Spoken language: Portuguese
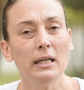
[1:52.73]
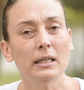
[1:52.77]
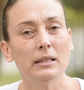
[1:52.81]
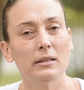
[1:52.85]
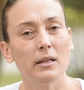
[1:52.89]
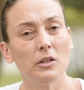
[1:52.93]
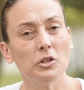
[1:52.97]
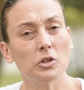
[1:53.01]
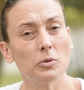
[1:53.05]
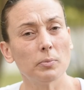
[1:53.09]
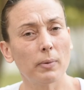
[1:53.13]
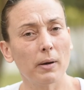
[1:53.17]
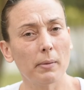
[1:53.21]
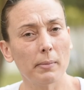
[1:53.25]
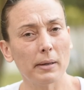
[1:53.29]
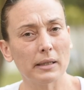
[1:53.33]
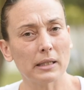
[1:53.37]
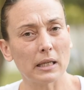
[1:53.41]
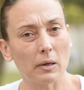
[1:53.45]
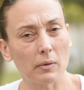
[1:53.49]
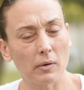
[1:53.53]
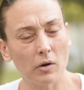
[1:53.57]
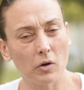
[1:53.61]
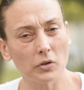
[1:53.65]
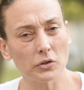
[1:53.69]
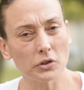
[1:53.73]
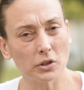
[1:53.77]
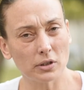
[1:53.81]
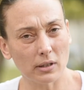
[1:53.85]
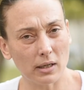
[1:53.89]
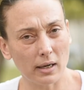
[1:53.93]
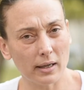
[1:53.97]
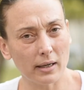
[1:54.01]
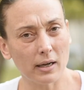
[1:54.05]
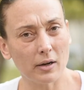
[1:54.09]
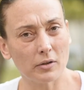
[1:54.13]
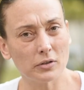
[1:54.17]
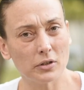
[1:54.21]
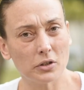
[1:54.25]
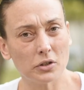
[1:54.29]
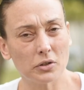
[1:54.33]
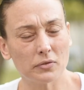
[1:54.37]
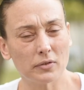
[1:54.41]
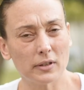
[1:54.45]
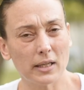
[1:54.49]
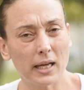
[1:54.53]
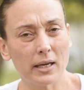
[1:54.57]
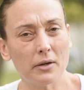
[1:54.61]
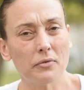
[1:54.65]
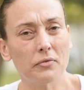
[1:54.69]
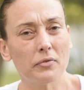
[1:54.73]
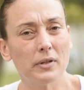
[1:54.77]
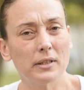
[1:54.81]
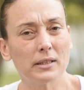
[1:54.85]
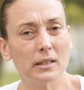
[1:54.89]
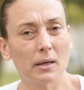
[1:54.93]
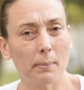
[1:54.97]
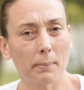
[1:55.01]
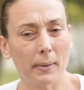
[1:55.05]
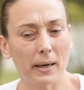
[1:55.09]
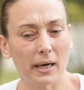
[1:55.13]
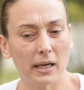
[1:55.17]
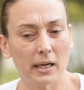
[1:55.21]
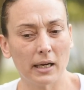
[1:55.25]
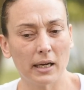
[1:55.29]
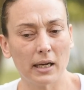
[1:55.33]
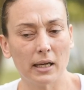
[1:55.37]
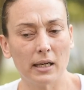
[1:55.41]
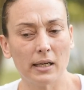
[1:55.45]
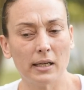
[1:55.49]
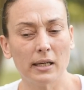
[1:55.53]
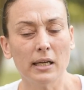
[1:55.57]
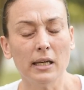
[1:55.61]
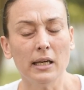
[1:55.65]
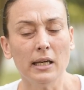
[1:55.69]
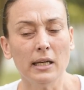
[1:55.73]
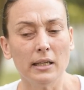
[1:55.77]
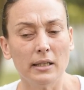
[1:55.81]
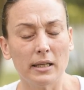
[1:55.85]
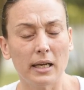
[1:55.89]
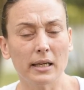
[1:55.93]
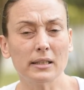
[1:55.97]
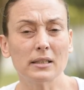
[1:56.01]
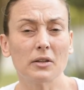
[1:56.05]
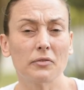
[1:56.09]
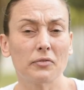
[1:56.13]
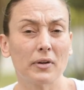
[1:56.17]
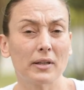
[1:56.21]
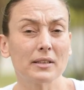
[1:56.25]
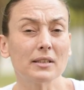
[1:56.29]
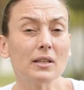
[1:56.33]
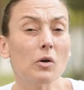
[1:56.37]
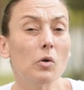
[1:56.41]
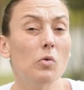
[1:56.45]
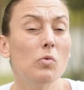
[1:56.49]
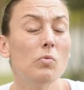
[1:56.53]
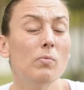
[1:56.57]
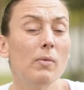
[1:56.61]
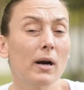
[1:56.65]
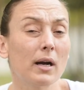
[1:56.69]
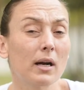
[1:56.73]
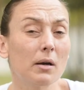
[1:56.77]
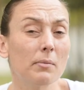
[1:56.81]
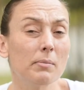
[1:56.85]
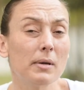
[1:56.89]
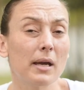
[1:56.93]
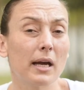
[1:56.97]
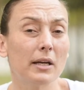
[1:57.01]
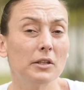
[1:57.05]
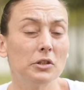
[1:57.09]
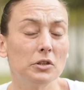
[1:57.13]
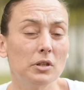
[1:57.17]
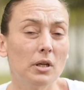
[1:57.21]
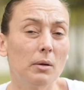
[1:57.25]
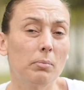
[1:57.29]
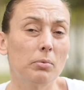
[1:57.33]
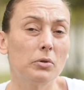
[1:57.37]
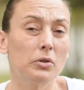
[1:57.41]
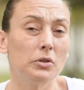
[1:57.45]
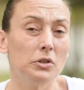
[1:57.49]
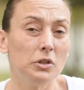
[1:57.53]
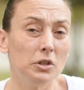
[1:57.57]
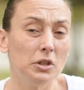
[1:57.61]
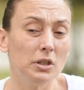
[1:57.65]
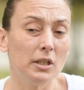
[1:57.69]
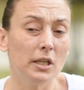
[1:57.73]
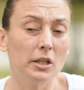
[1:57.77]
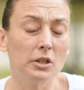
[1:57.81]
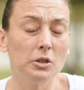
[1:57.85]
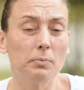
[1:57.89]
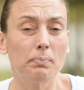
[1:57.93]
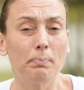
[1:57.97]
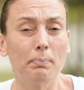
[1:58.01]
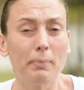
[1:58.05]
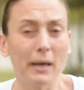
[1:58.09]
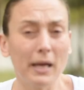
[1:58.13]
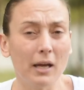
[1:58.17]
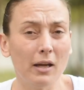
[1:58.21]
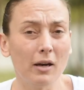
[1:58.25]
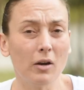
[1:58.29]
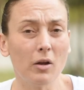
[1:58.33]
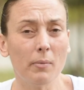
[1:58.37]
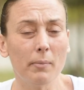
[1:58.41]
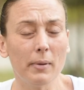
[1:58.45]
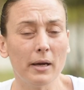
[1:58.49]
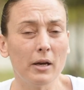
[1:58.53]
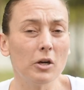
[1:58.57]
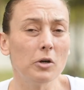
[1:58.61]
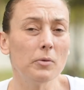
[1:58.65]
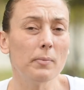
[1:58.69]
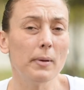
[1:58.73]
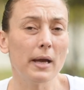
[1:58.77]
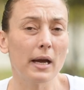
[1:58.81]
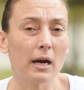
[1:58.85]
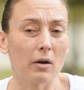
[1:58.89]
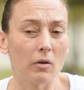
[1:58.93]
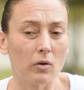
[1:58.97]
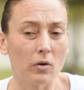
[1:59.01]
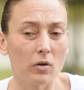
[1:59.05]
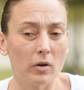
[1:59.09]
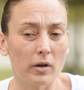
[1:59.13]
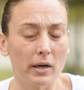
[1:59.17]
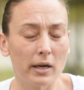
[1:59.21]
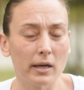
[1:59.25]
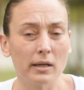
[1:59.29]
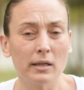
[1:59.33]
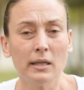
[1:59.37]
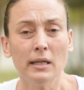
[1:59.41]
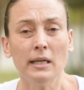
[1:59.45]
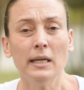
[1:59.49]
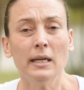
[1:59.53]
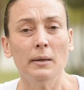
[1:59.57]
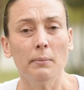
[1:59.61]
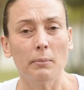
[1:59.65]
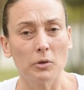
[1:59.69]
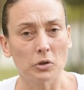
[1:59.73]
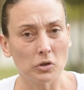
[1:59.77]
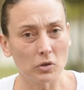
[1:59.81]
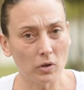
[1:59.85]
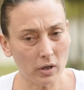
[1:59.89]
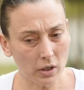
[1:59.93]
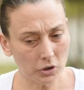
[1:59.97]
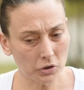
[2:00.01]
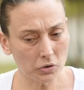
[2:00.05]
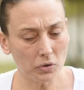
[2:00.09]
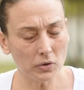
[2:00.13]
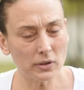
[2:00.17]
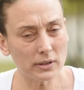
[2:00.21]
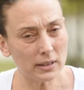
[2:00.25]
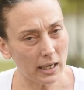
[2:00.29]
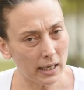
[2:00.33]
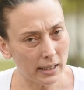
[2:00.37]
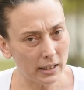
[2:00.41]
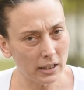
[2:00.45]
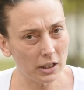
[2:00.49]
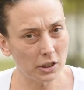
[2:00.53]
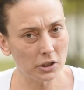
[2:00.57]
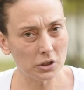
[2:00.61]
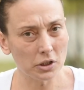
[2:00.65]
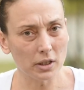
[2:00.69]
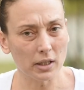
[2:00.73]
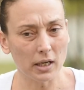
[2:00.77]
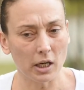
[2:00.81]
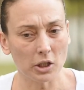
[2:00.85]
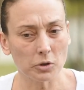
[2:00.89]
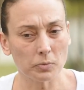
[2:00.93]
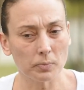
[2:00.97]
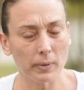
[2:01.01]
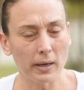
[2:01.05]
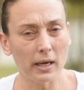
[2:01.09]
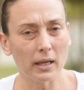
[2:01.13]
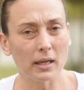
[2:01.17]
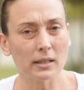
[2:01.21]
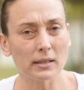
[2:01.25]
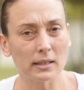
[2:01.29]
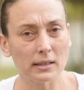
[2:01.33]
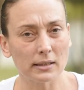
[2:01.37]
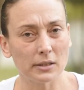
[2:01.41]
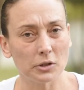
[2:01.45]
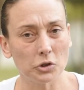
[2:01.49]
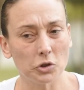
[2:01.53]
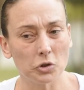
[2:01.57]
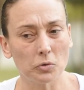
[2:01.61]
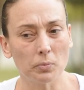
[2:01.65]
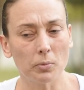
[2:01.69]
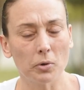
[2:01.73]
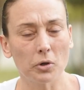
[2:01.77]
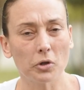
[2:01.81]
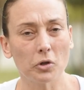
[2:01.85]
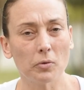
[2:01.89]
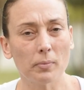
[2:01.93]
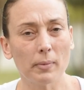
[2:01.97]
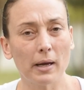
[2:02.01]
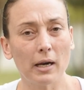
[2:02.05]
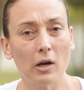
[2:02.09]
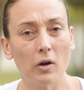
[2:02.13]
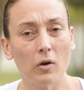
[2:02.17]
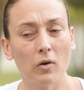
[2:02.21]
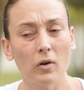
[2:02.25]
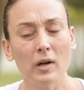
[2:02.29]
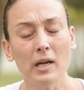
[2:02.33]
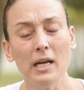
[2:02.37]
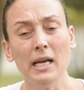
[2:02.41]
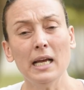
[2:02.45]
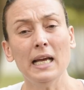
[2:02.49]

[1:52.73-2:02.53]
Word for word: Tente implementar uma rotina legal de atividade física para ele, nem que você faça uma caminhadinha por dia de pelo menos meia hora para o seu cachorro sair, esticar as pernas, se sentir um pouquinho melhor